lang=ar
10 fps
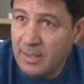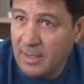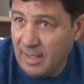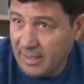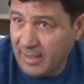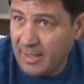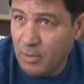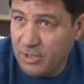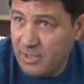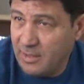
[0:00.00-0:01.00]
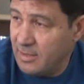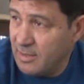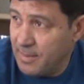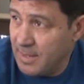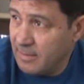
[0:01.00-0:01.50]
الحقيقة المؤشرات
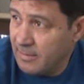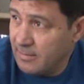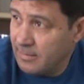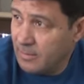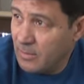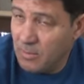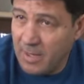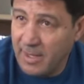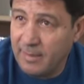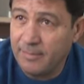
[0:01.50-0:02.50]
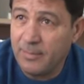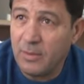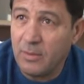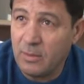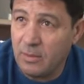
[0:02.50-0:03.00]
إيجابية واضحة
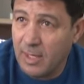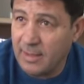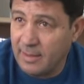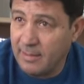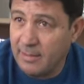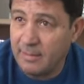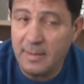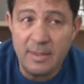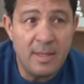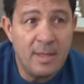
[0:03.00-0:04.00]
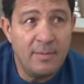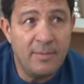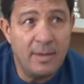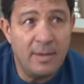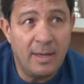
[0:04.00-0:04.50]
هو حتى
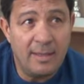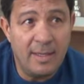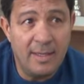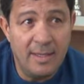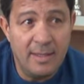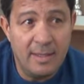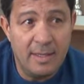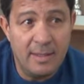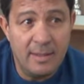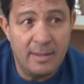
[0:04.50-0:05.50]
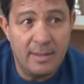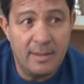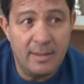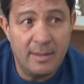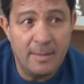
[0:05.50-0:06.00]
فحتى اللي
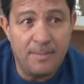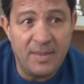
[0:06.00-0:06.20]
آه،